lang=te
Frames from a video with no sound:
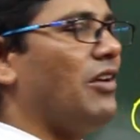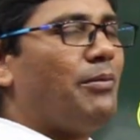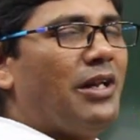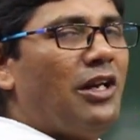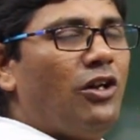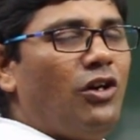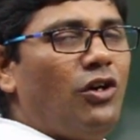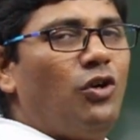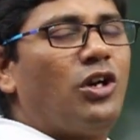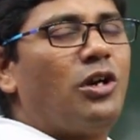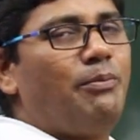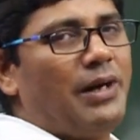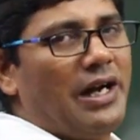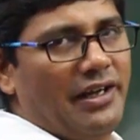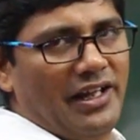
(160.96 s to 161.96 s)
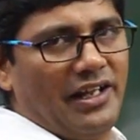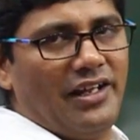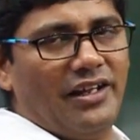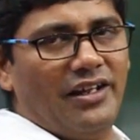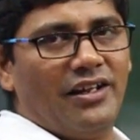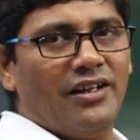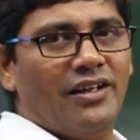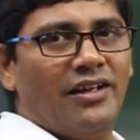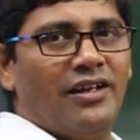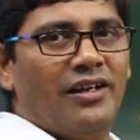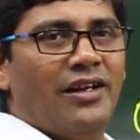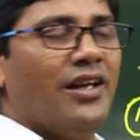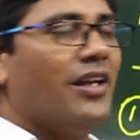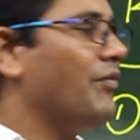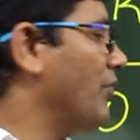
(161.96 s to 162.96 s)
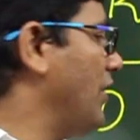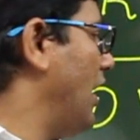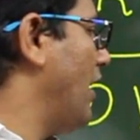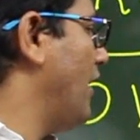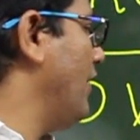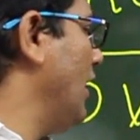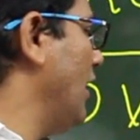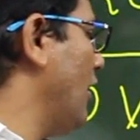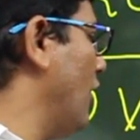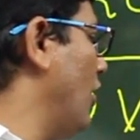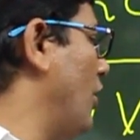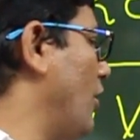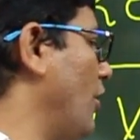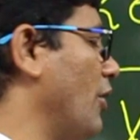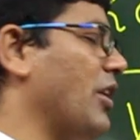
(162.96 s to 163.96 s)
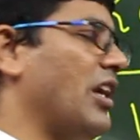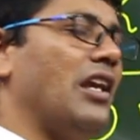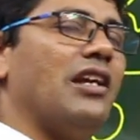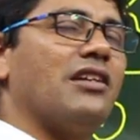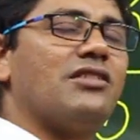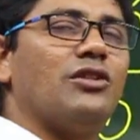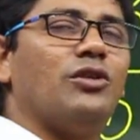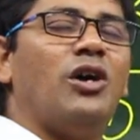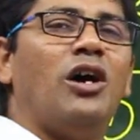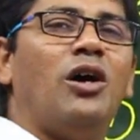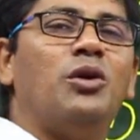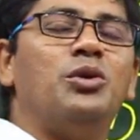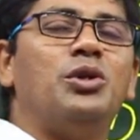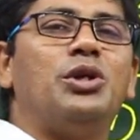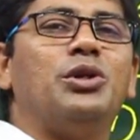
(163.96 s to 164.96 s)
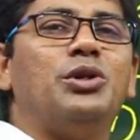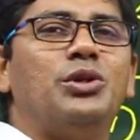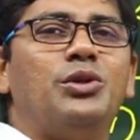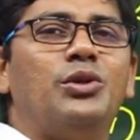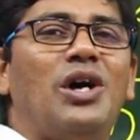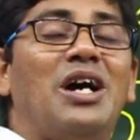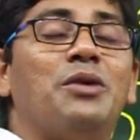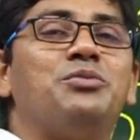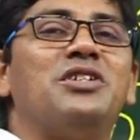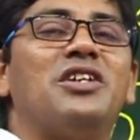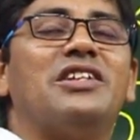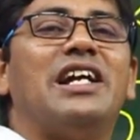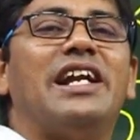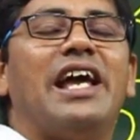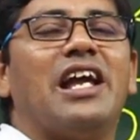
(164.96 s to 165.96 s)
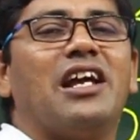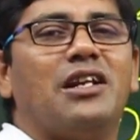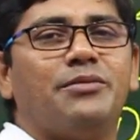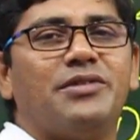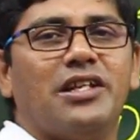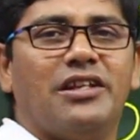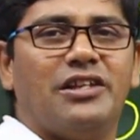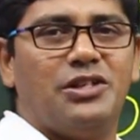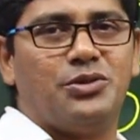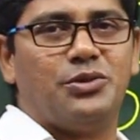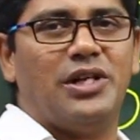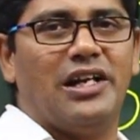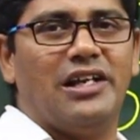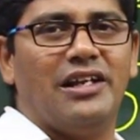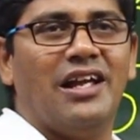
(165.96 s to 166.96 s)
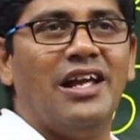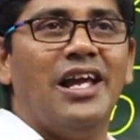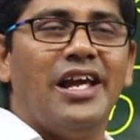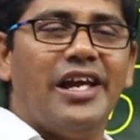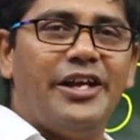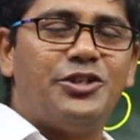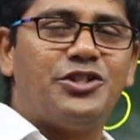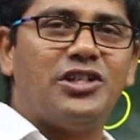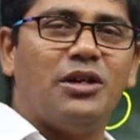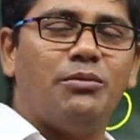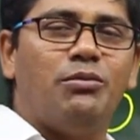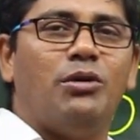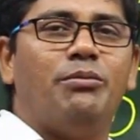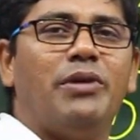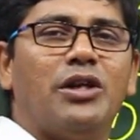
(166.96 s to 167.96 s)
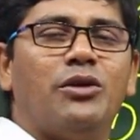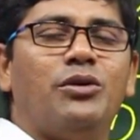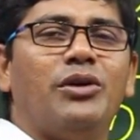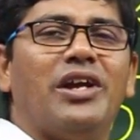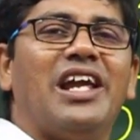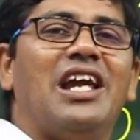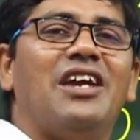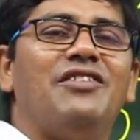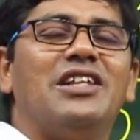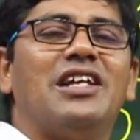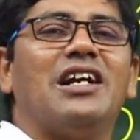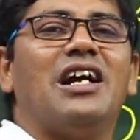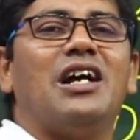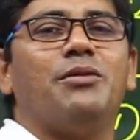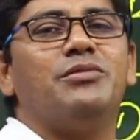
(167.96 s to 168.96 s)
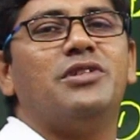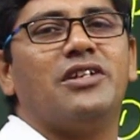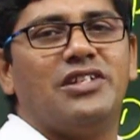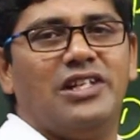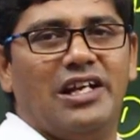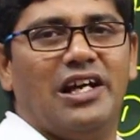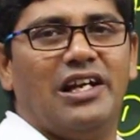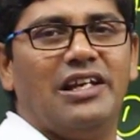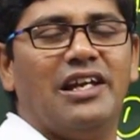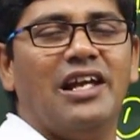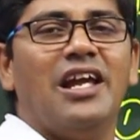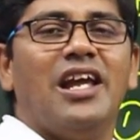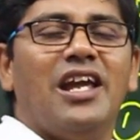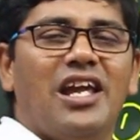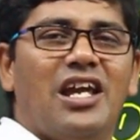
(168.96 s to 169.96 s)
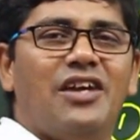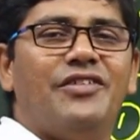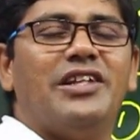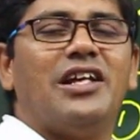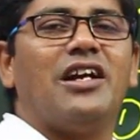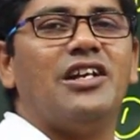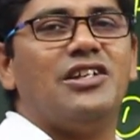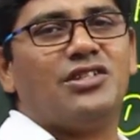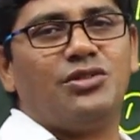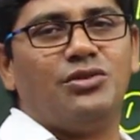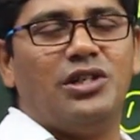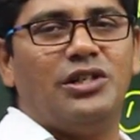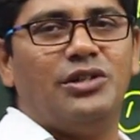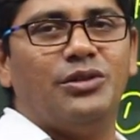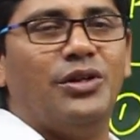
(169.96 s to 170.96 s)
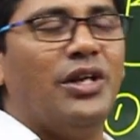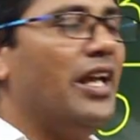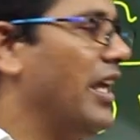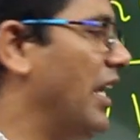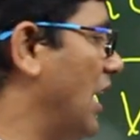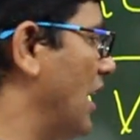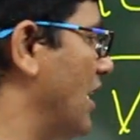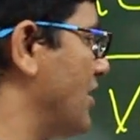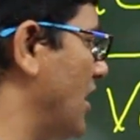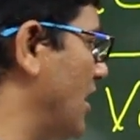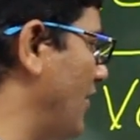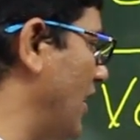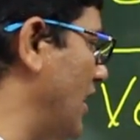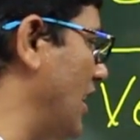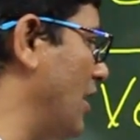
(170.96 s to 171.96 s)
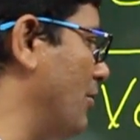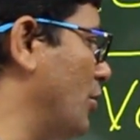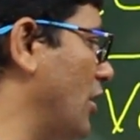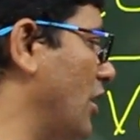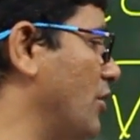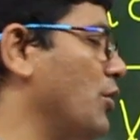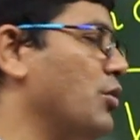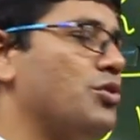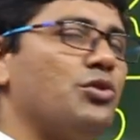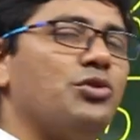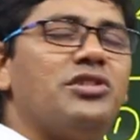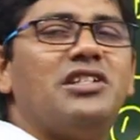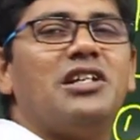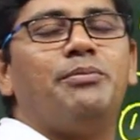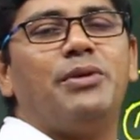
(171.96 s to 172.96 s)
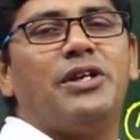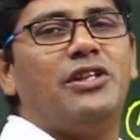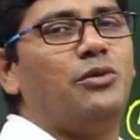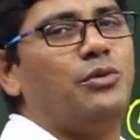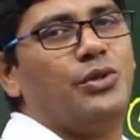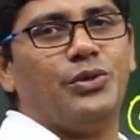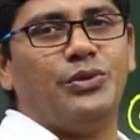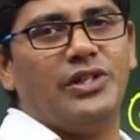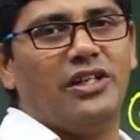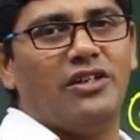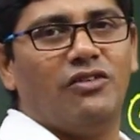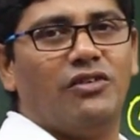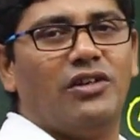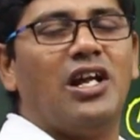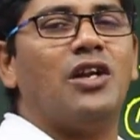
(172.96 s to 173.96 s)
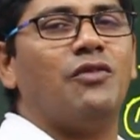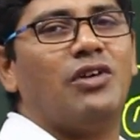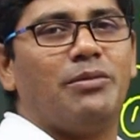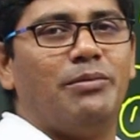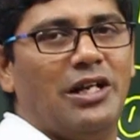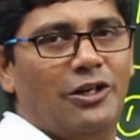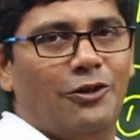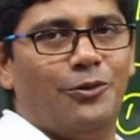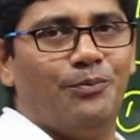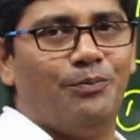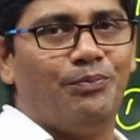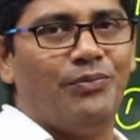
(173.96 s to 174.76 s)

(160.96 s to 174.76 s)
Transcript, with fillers: వర్బల్లో ఒక పార్టే దే దీంట్లో ఓకే నెక్స్ట్ హౌ టు అబ్జర్వ్ ద డయాగ్రామ్స్ అనేది చూడాలి ఇచ్చిన బొమ్మను ఏ విధంగా అబ్జర్వ్ చేయాలి ఏ విధంగా ఇస్తున్నాడు ఇక్కడ చదివేది ఏముండదు చూసి చెప్పేదే ఉంటుంది నాన్ వర్బల్లో